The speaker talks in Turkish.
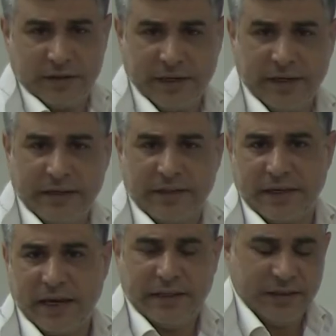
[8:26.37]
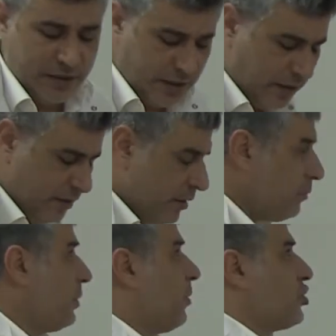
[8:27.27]
neyin nereden geldiğine.
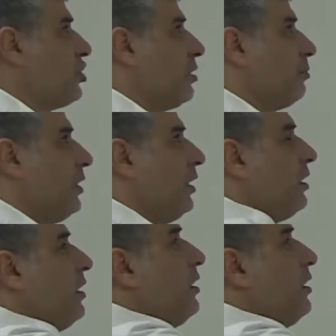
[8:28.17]
Bir başlayalım bir.